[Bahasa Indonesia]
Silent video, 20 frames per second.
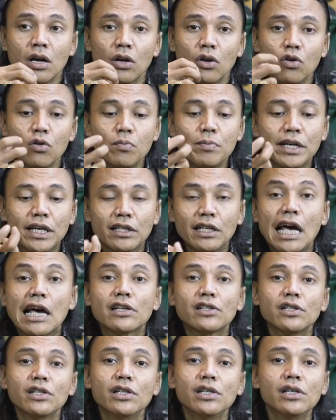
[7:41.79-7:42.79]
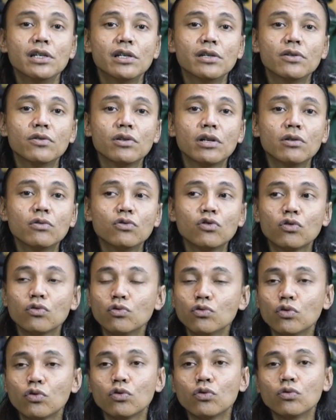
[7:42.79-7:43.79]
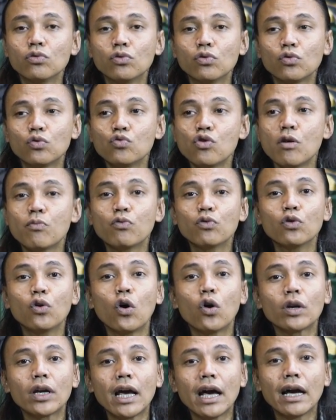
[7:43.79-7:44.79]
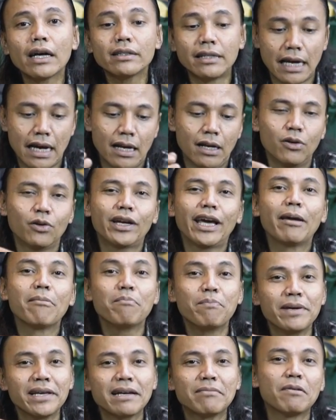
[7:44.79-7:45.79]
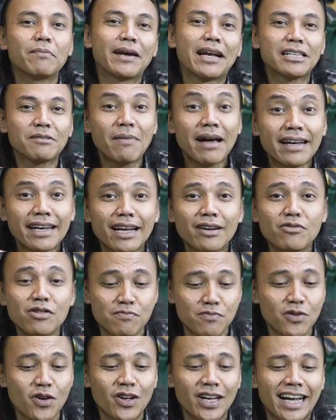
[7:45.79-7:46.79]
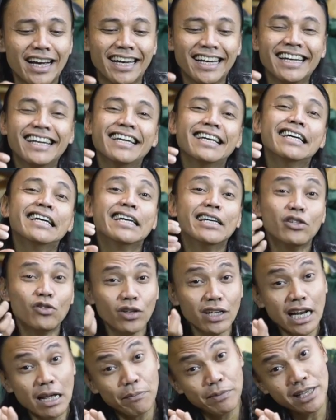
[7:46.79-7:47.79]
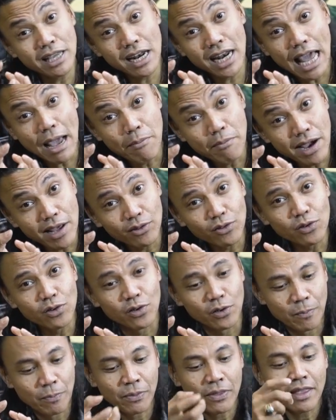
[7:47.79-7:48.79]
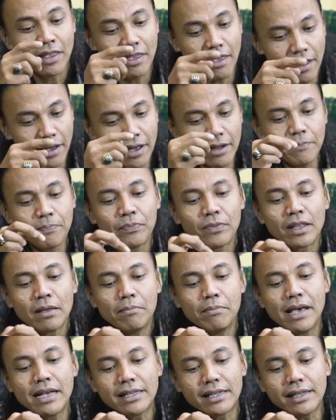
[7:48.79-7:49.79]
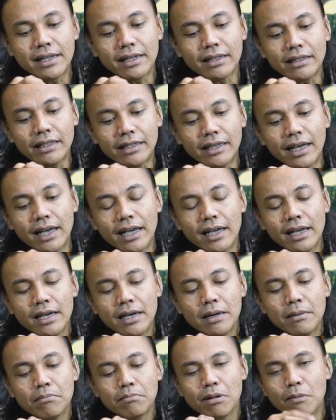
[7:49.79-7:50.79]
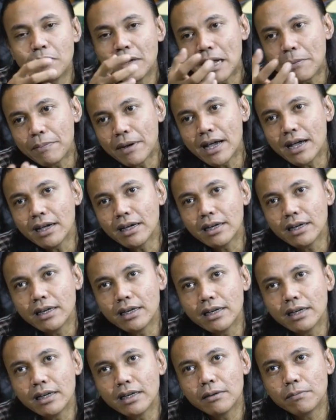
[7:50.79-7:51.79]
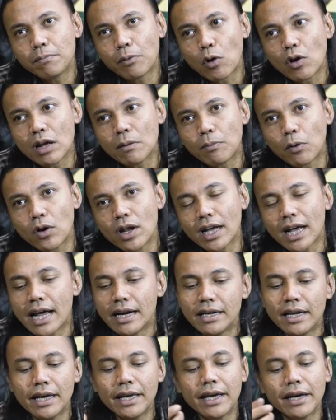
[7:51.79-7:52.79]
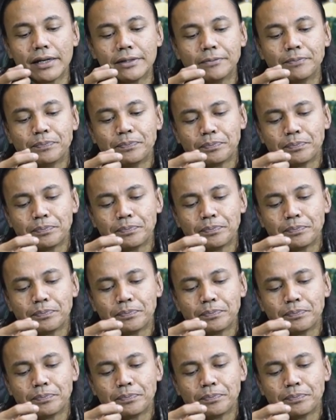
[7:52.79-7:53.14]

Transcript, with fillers: lo bikin nasi gitu kan untuk untuk untuk 20 orang ya lo camping apa prasmanan 20 orang itu kan apinya lama tuh ya kan biasanya ketika beberapa eh, produk-produk uh, ada yang